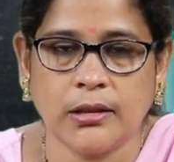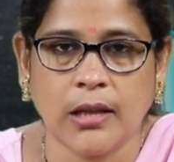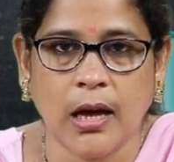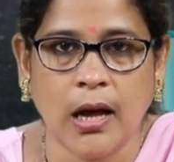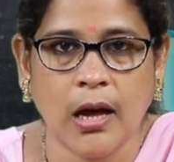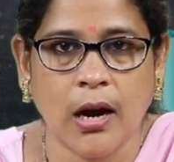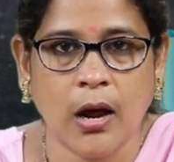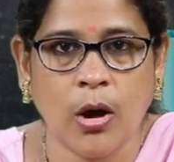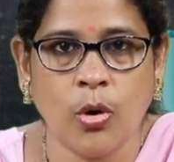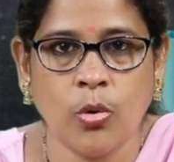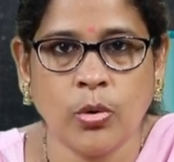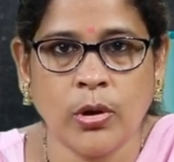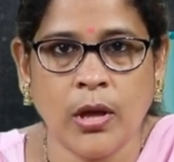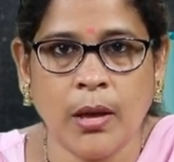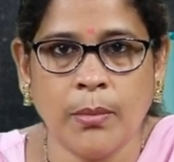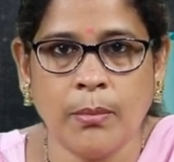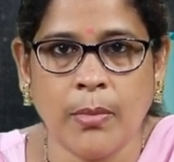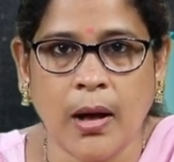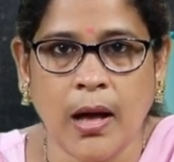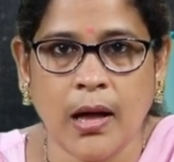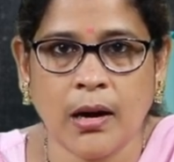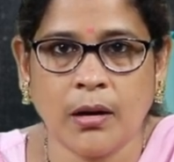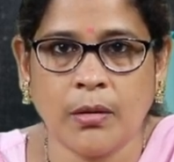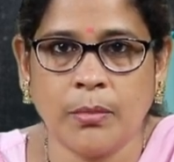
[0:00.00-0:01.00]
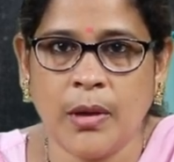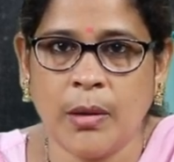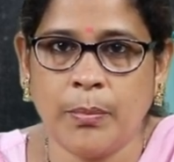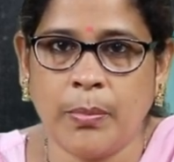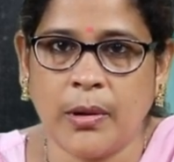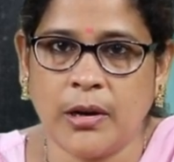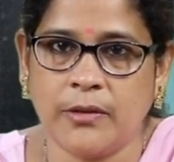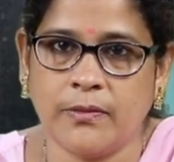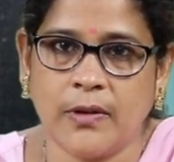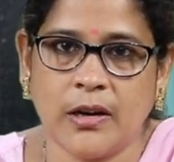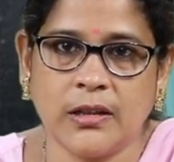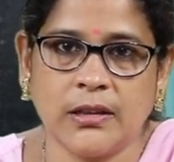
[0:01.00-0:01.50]
धाराओं के मार्ग में
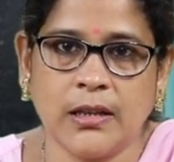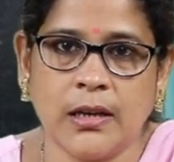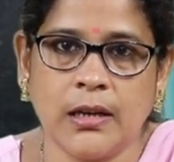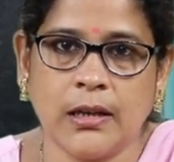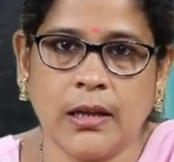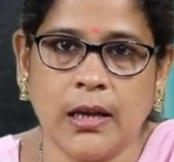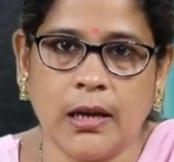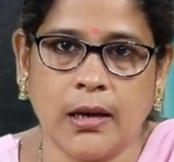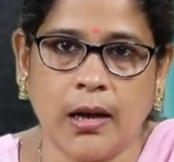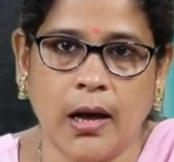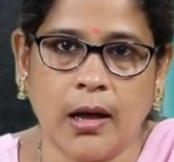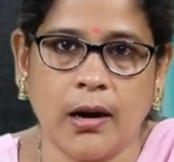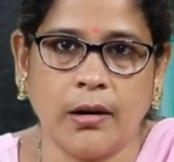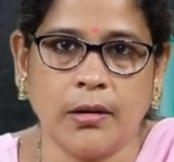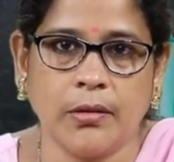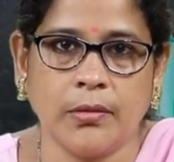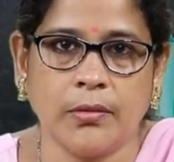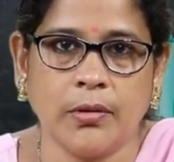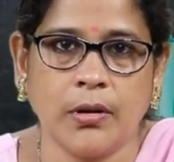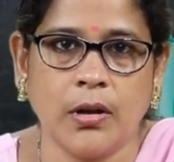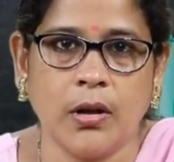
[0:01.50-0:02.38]
परिवर्तन के कारण